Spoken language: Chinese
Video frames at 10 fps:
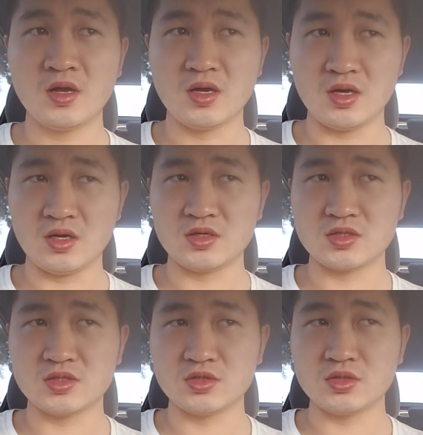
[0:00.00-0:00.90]
啊，
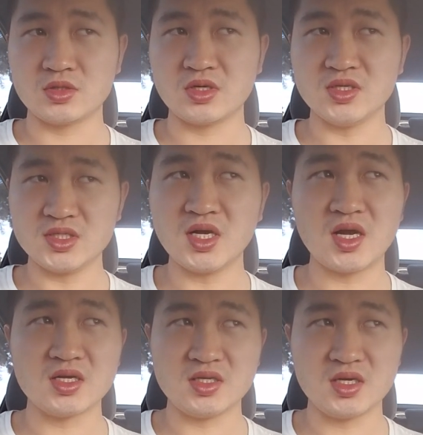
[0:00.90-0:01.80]
是跟香
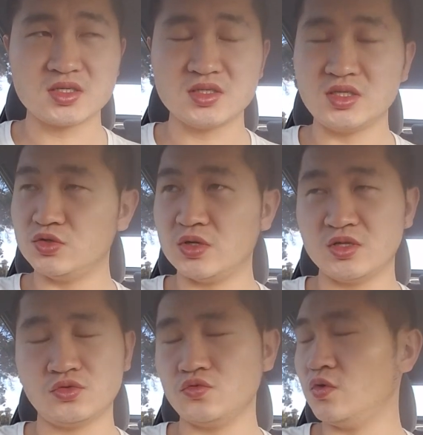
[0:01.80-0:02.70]
港一样是齐全
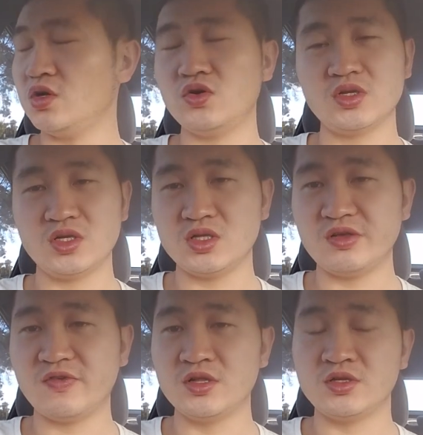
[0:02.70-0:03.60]
的，所有的
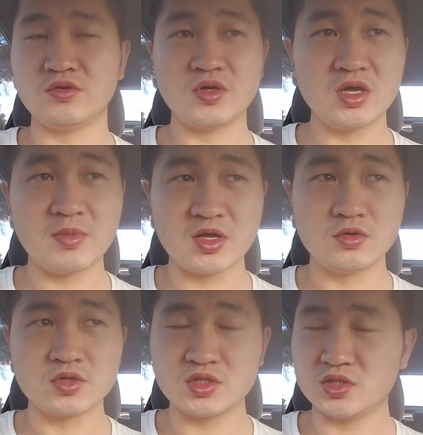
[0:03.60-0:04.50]
地方你都可以漫
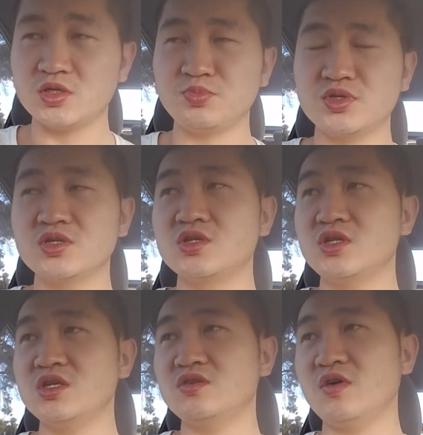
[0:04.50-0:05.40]
游，只是不支持
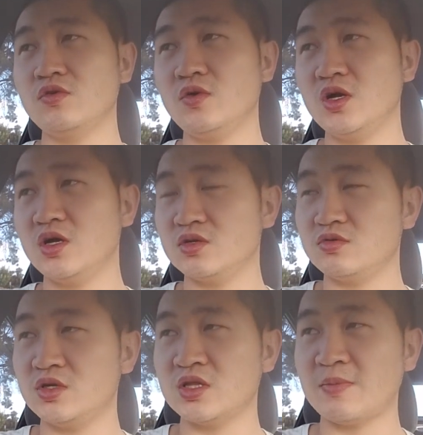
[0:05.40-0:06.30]
电信网络啊，
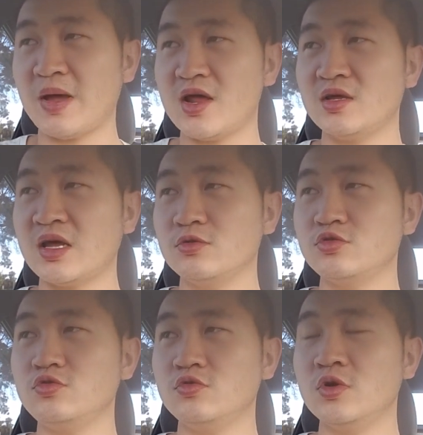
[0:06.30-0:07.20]
所以拿买了拿回
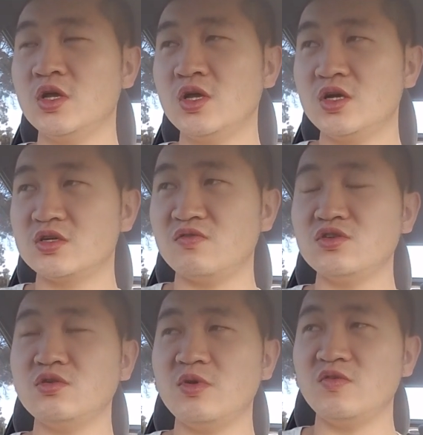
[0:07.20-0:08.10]
去用是
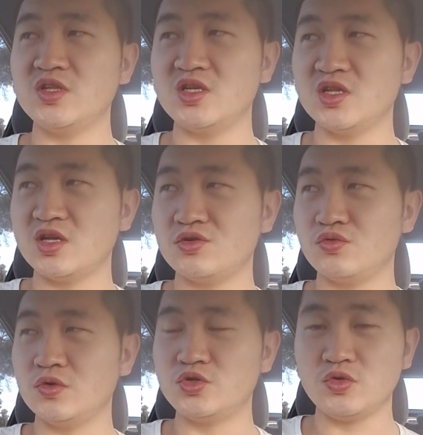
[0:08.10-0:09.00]
完全没问题的。但是
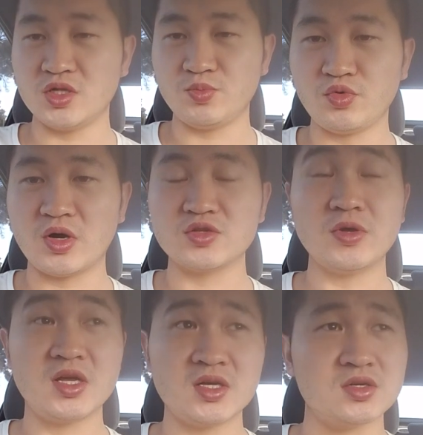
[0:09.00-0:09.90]
我觉划
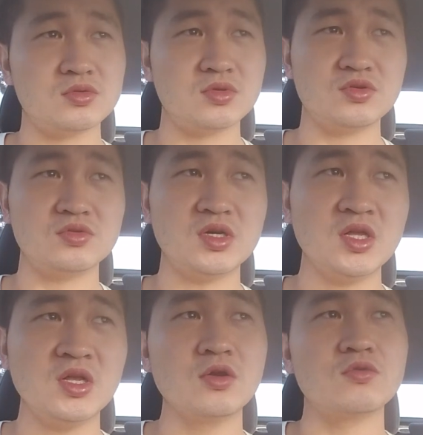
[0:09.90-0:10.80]
算啊，所以说
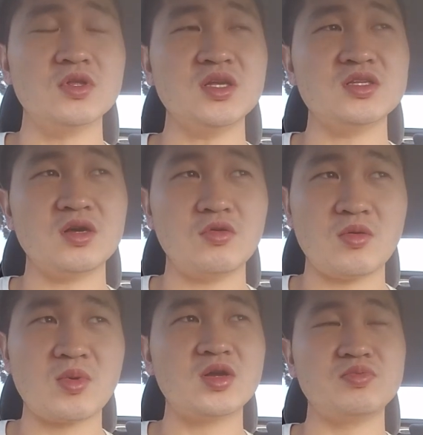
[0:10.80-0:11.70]
国内的小
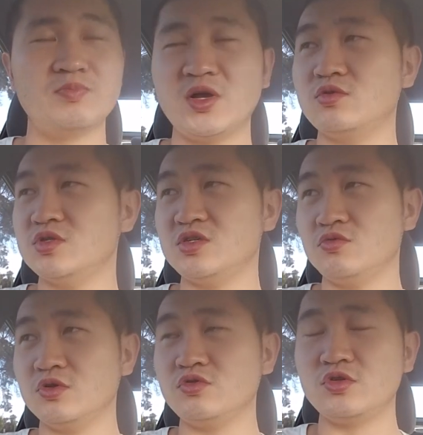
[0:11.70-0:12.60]
伙伴买手机，
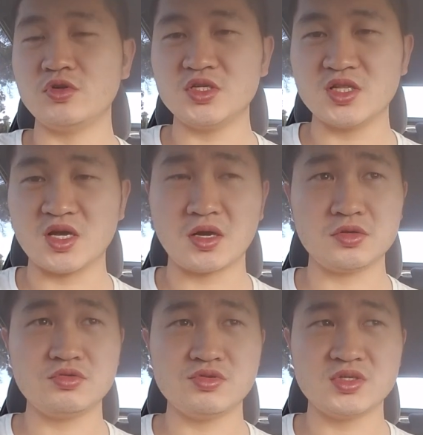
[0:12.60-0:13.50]
我最推荐的还是
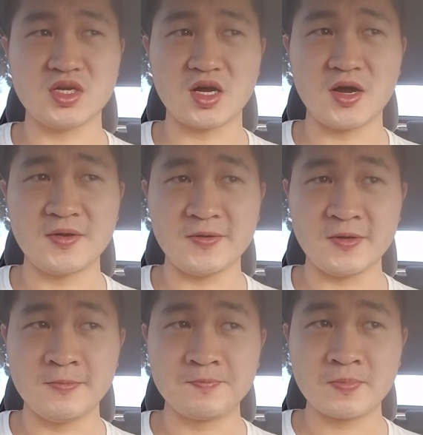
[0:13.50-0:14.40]
去香港啊，
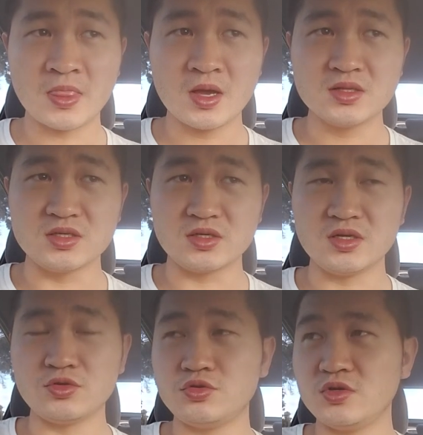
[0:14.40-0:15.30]
你可
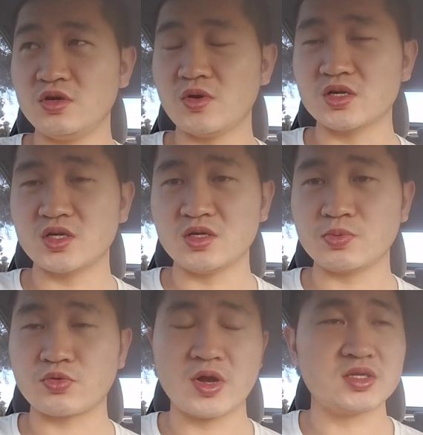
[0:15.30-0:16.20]
以去一个网站叫
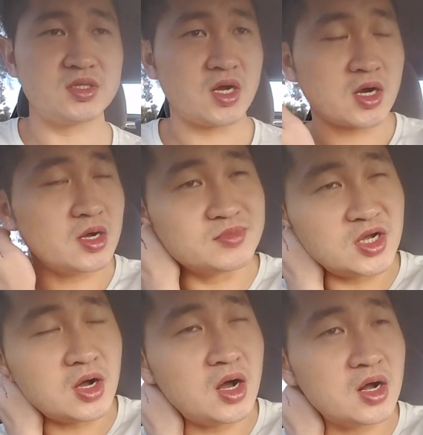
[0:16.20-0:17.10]
price 点 com
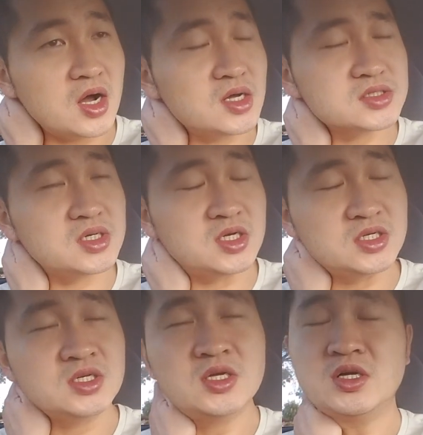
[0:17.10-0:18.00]
点 Hong Kong，嗯，
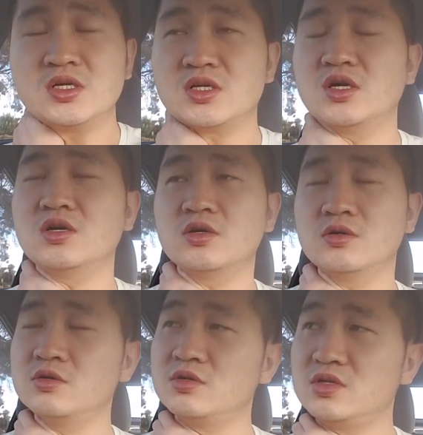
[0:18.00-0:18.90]
然
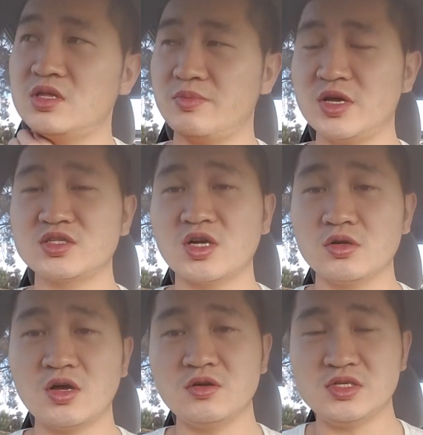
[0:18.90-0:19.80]
后里边找
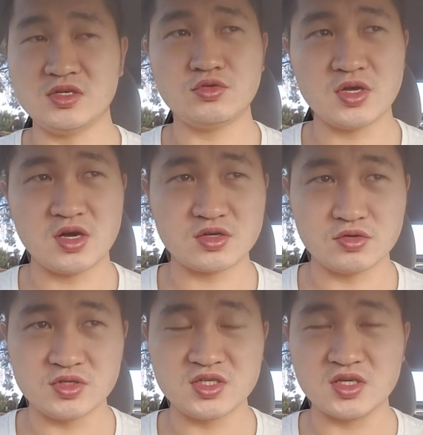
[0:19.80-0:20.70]
到你所要
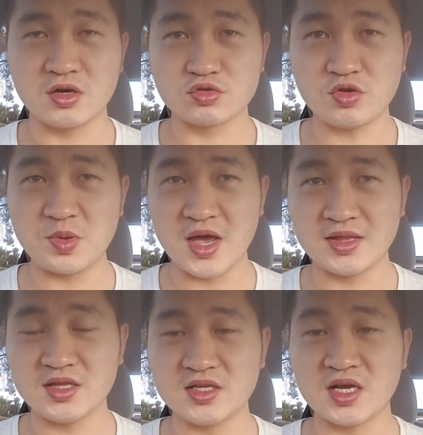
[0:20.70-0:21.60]
手机型号最便宜
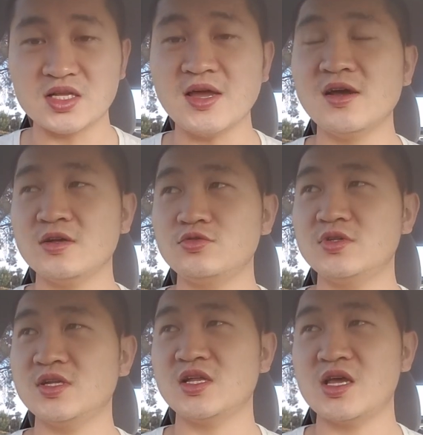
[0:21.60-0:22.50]
的那家店啊，去
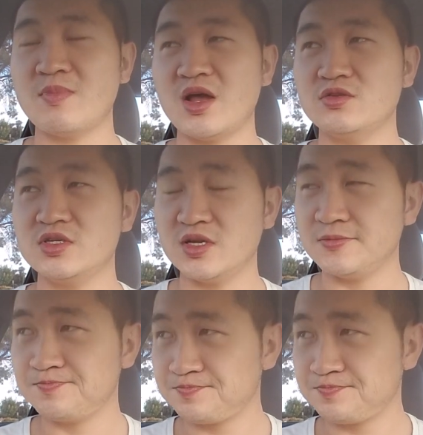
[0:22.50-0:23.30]
那家店买就行了。